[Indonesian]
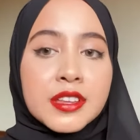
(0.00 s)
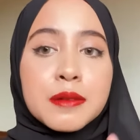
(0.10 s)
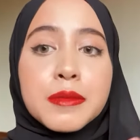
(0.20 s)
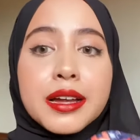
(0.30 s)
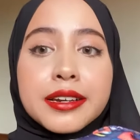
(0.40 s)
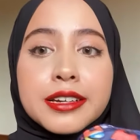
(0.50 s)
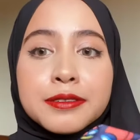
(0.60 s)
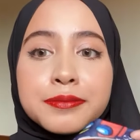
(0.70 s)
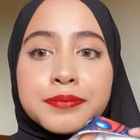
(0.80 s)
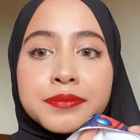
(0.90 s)
mana
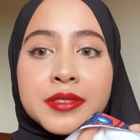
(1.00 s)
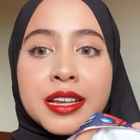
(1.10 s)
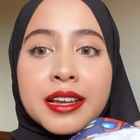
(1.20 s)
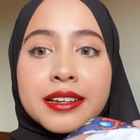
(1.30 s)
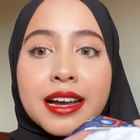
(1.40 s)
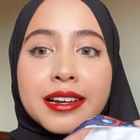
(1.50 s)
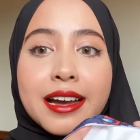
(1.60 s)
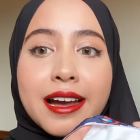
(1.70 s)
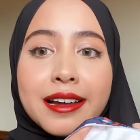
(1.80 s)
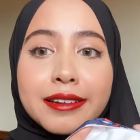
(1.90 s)

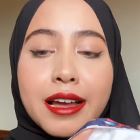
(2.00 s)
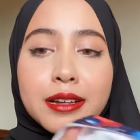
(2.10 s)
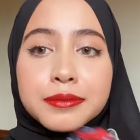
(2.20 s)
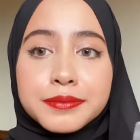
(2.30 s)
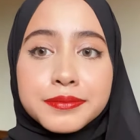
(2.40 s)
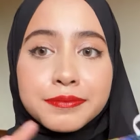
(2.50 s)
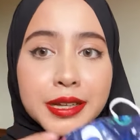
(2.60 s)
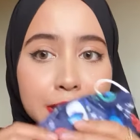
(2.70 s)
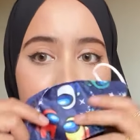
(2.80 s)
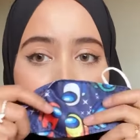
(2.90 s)
kagak ada
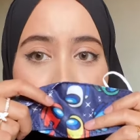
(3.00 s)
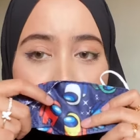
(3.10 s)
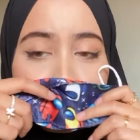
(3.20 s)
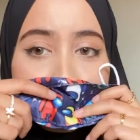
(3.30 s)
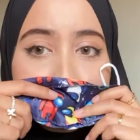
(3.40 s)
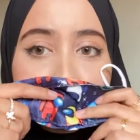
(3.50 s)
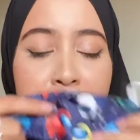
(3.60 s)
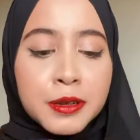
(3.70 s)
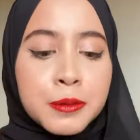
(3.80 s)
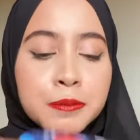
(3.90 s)
mantep banget kan
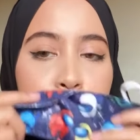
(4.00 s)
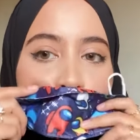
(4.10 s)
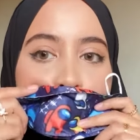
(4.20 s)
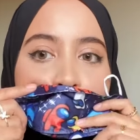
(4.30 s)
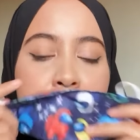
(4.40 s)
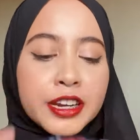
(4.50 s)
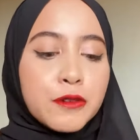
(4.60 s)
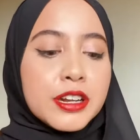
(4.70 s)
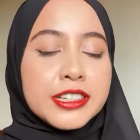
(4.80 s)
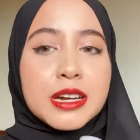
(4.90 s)
ini
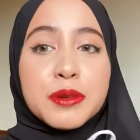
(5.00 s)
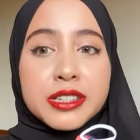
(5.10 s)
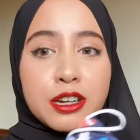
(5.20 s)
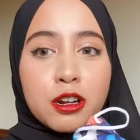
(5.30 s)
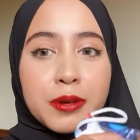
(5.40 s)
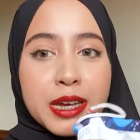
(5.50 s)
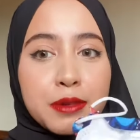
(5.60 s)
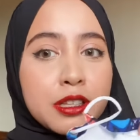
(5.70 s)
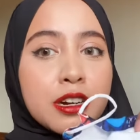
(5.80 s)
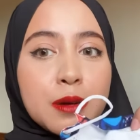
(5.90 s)
udah dijamin sih kalau pakai
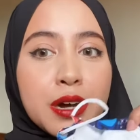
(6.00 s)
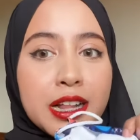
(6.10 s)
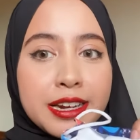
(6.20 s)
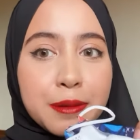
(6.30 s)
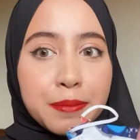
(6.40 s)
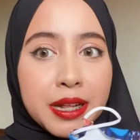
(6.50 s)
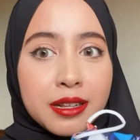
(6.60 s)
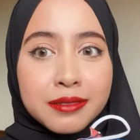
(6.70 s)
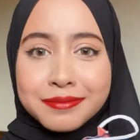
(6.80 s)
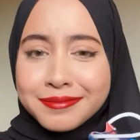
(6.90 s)
masker nggak bakalan nempel
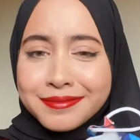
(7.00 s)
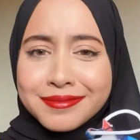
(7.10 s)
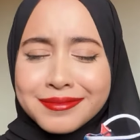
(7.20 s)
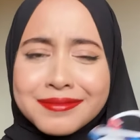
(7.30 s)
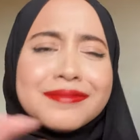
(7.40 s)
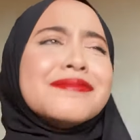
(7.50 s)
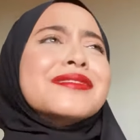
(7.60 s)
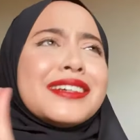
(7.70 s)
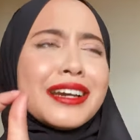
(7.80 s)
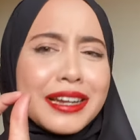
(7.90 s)

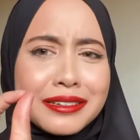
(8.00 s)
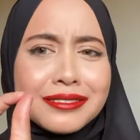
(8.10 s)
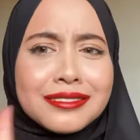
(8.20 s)
keren